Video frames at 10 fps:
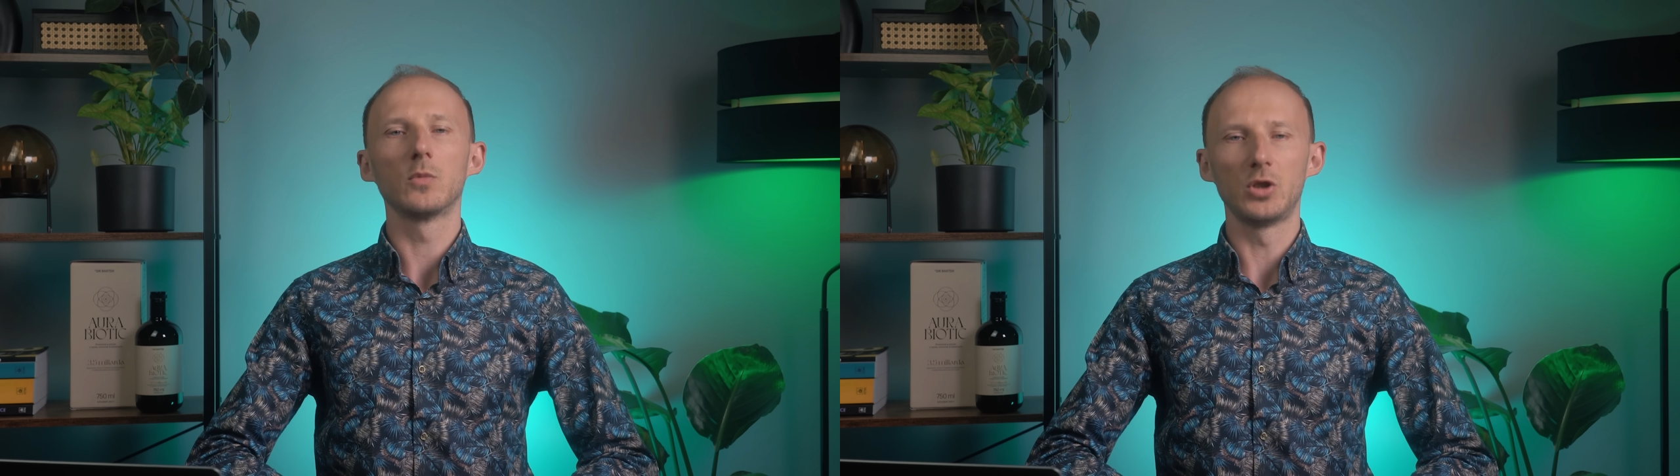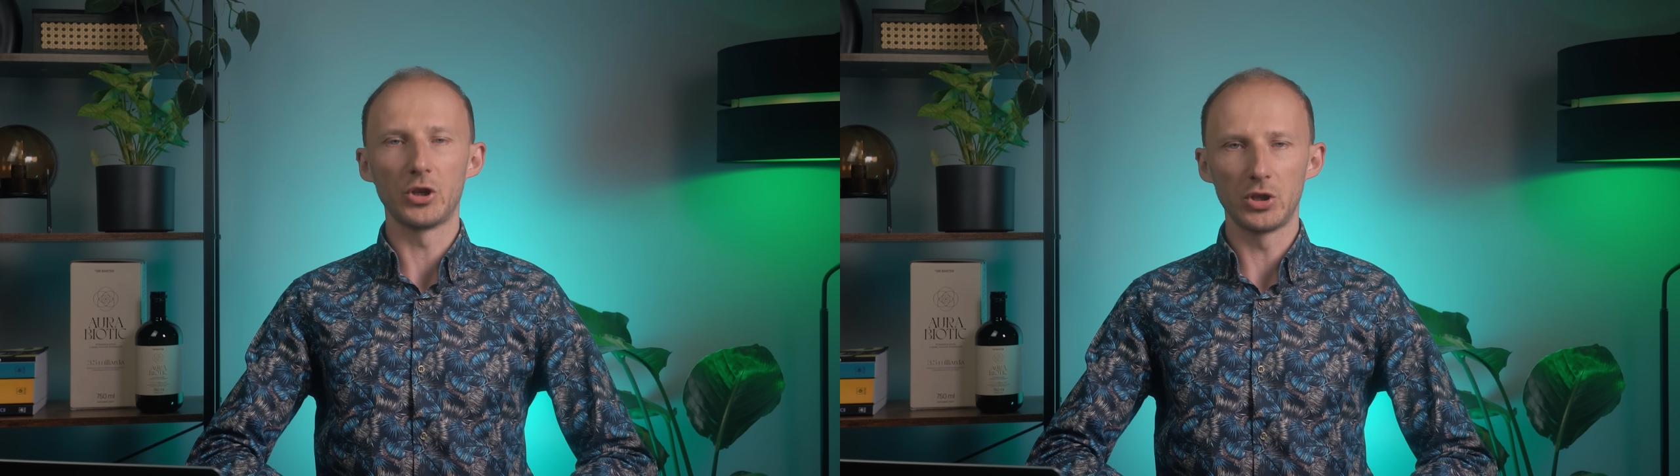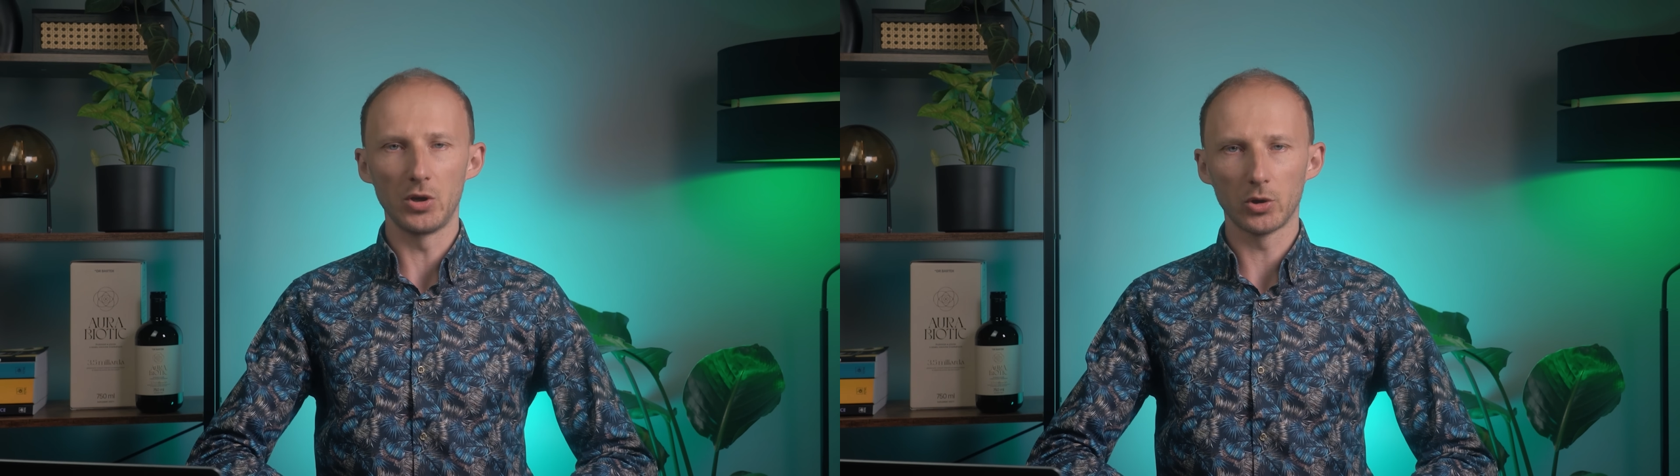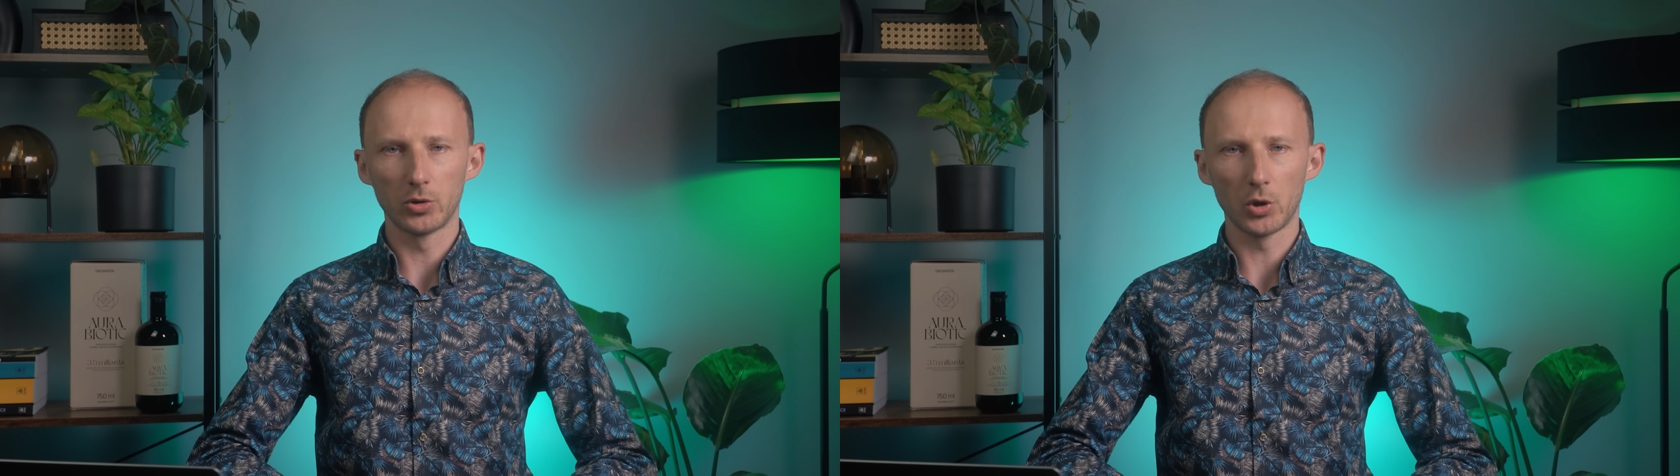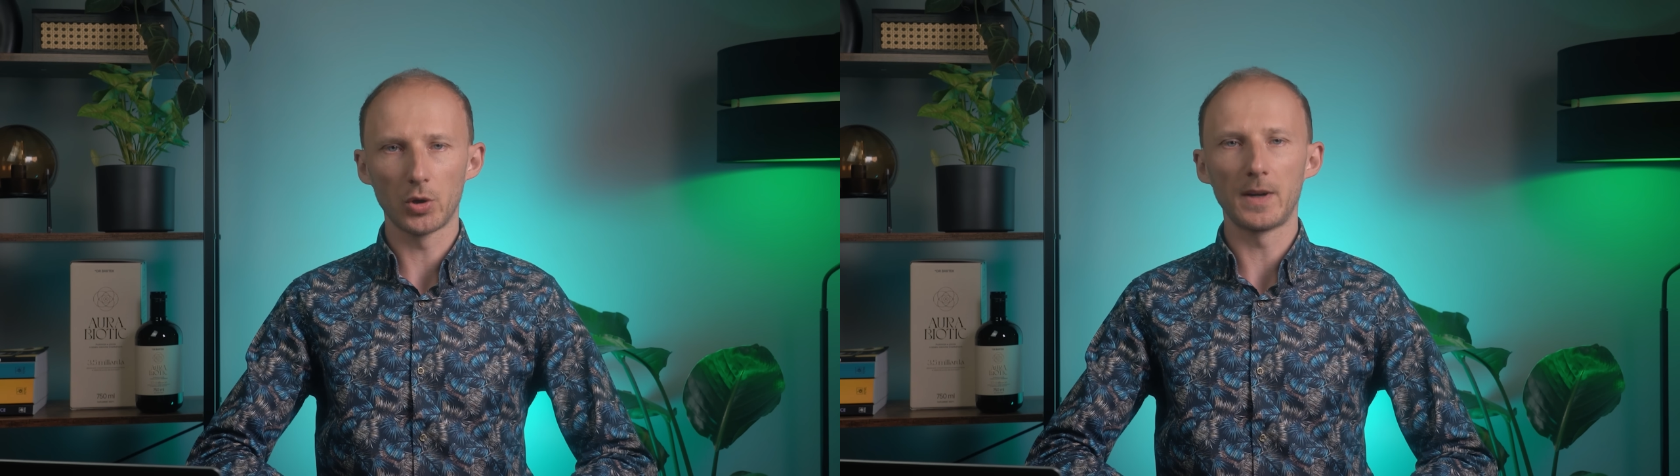Jeśli
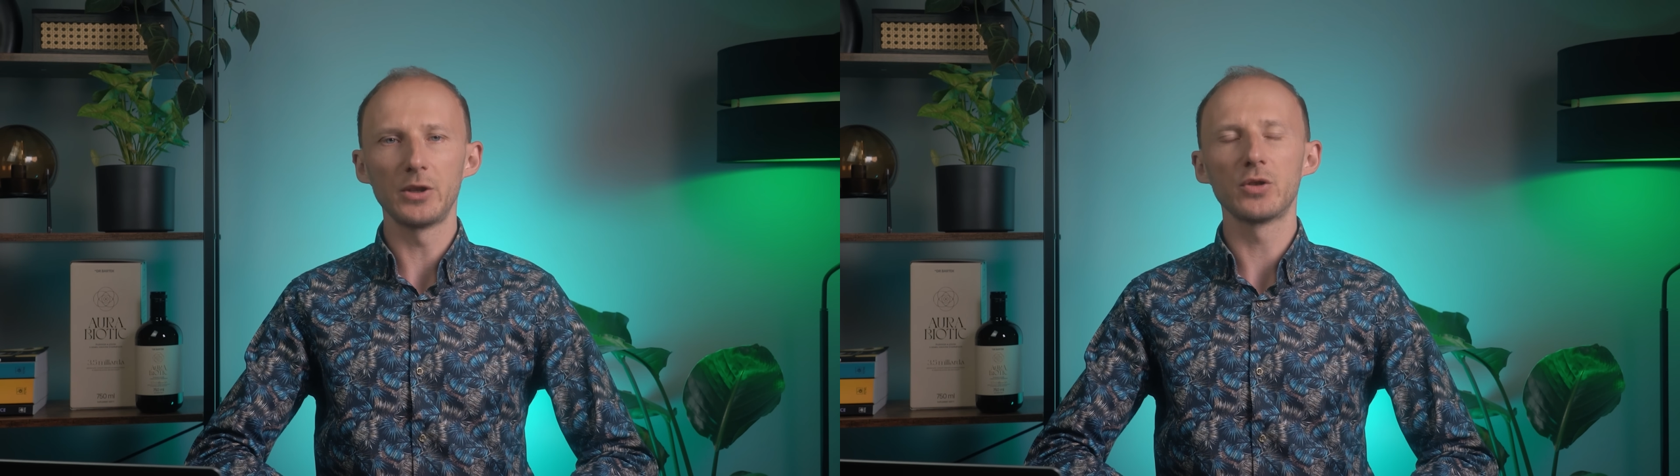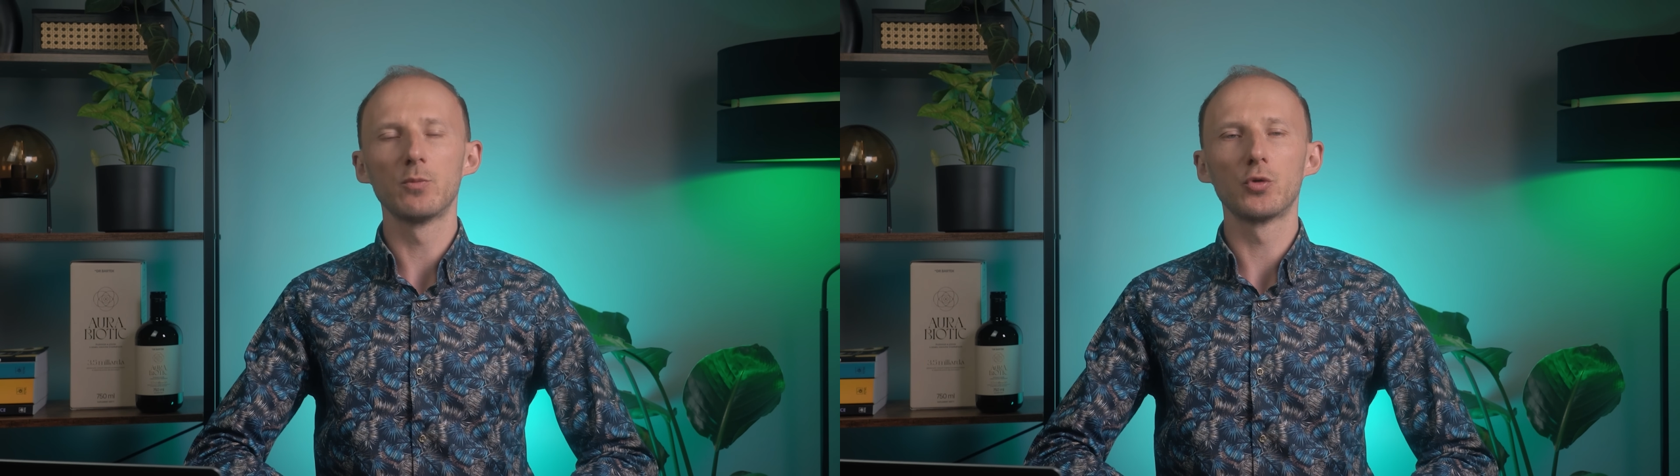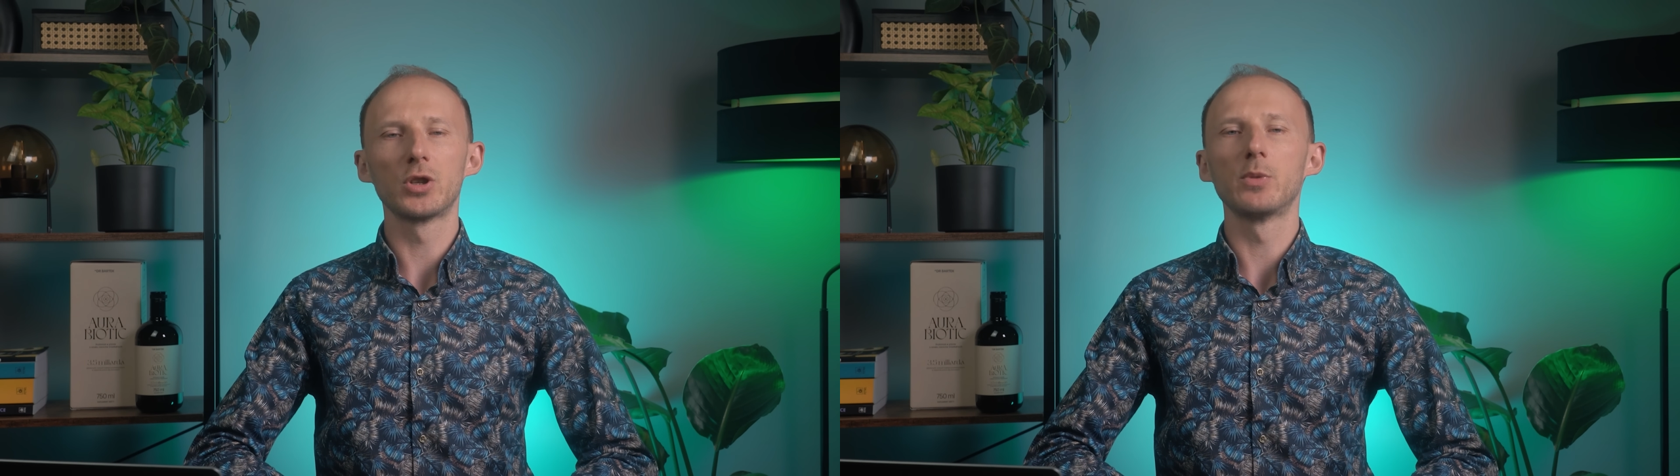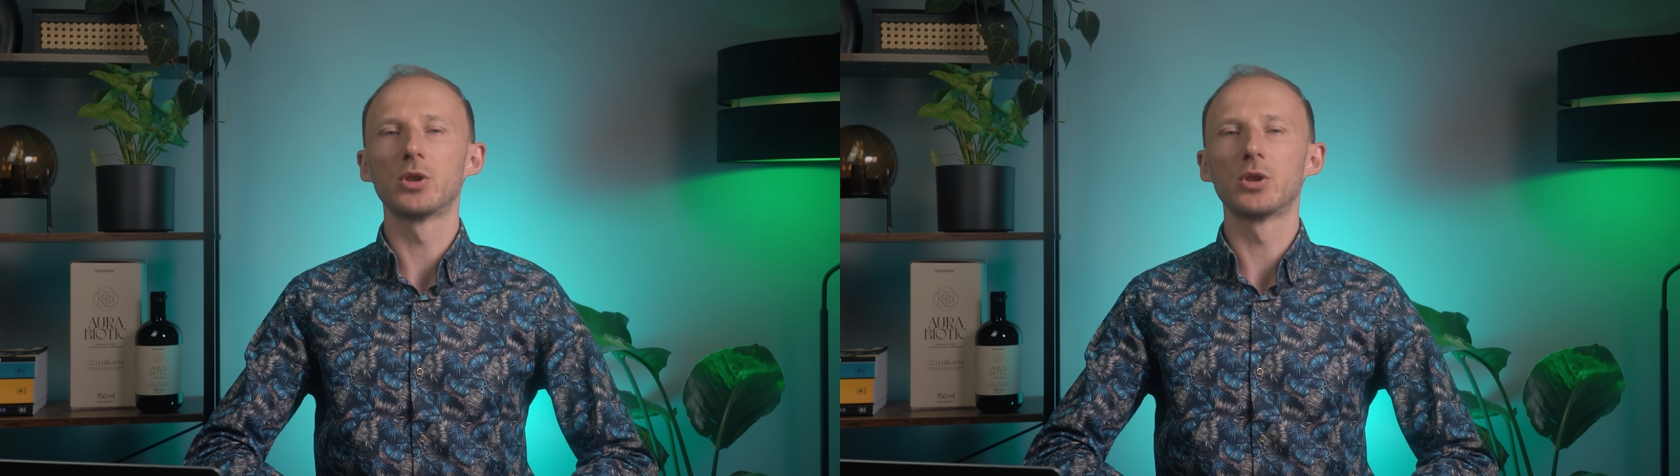odnotowaliśmy u siebie